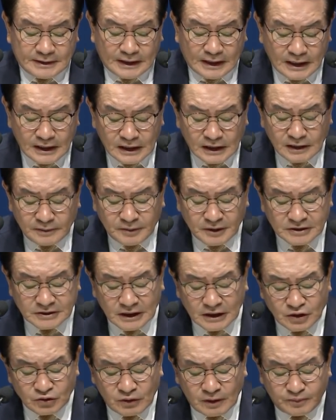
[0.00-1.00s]
하나님의
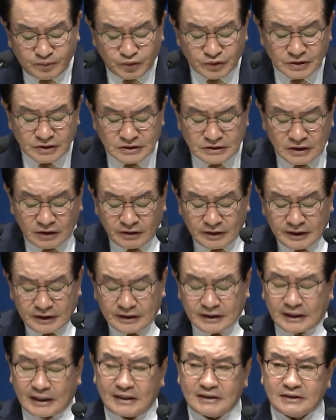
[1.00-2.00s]
자녀와
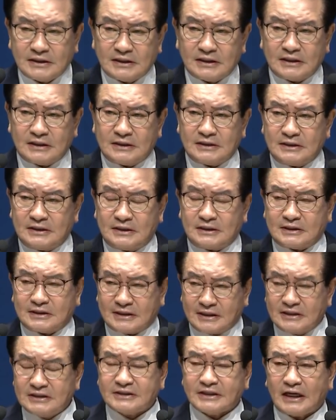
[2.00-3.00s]
불신자의 가장
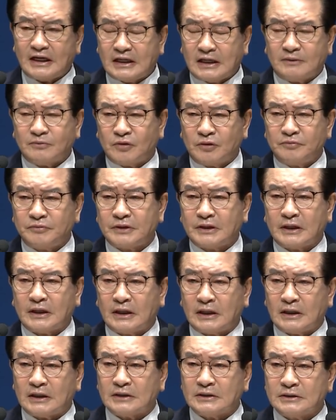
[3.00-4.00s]
큰 차이가
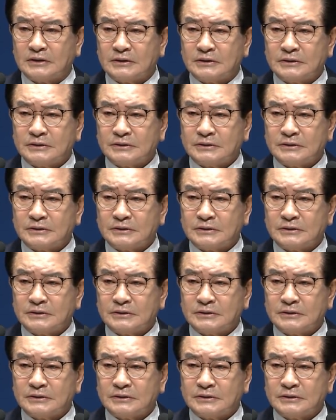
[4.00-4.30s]
뭡니까?